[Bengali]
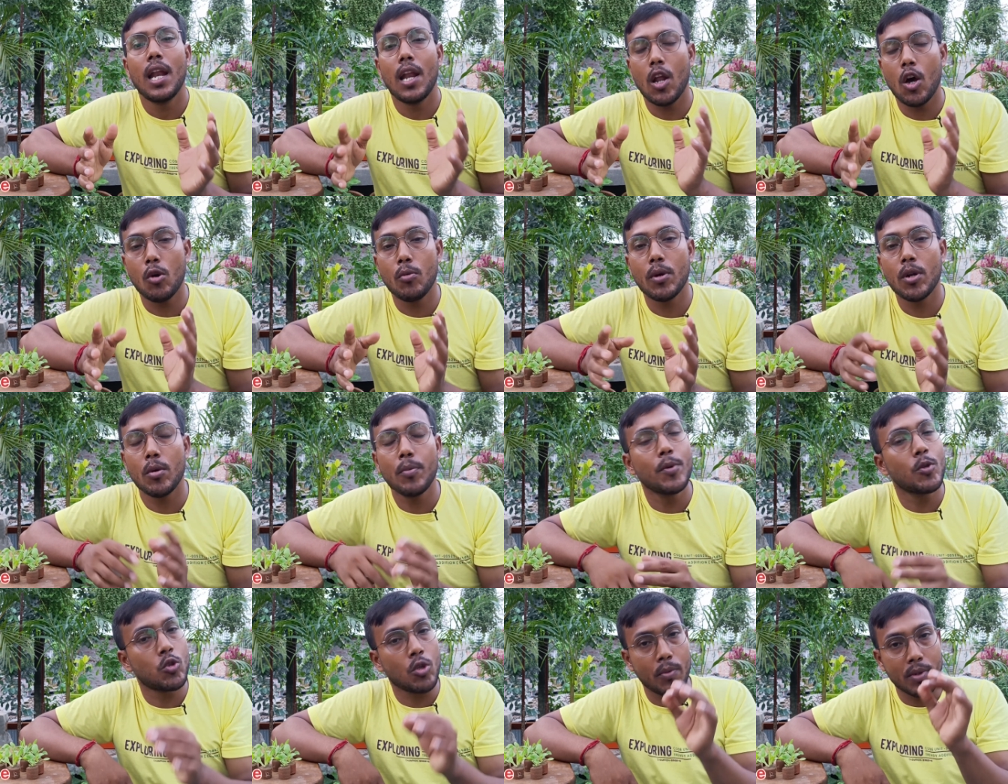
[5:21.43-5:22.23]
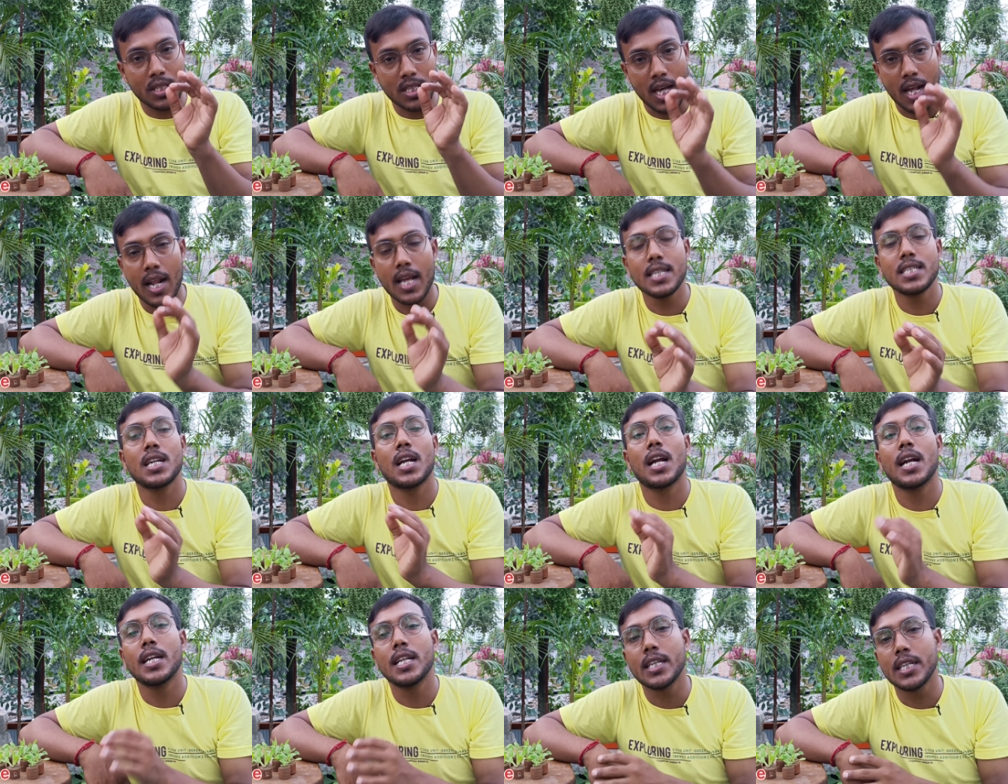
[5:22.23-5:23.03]
লাভবান হবেন তবে তারাই
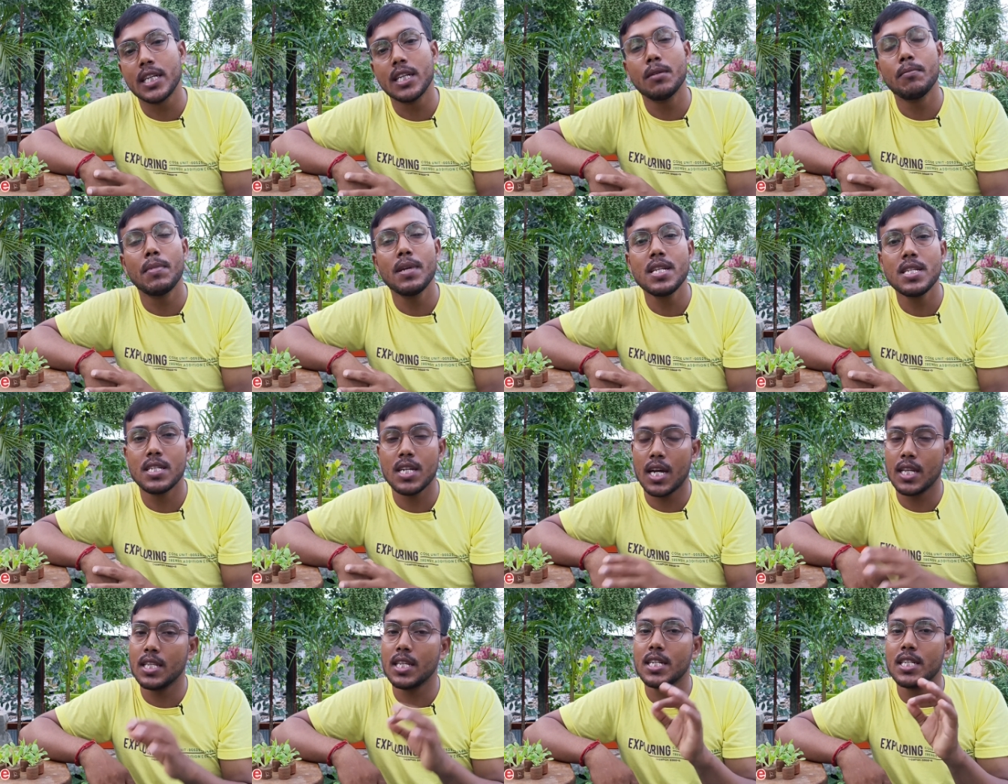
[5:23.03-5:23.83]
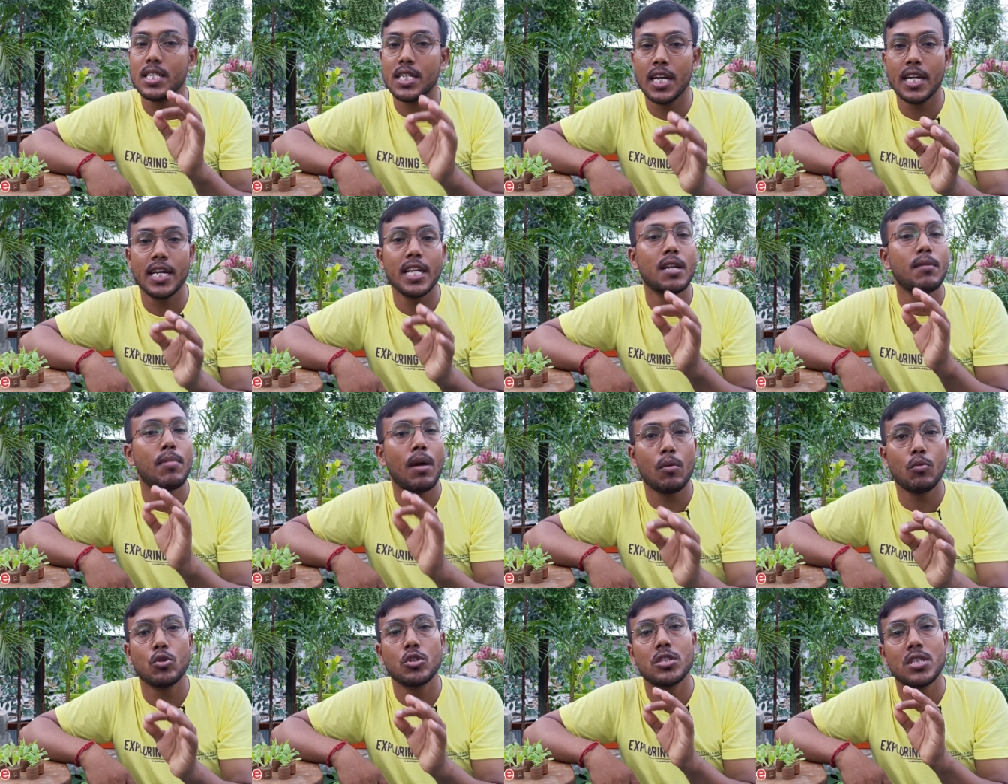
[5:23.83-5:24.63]
চারাটি কিনবেন যাদের শেডের
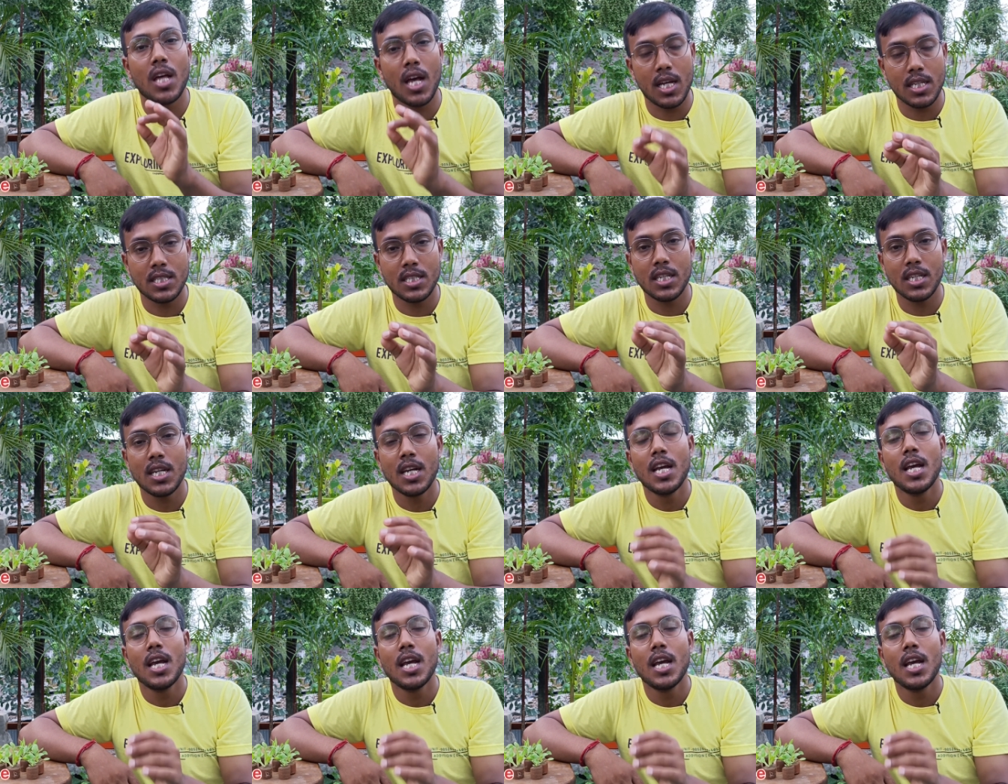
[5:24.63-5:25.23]
ব্যবস্থা আছে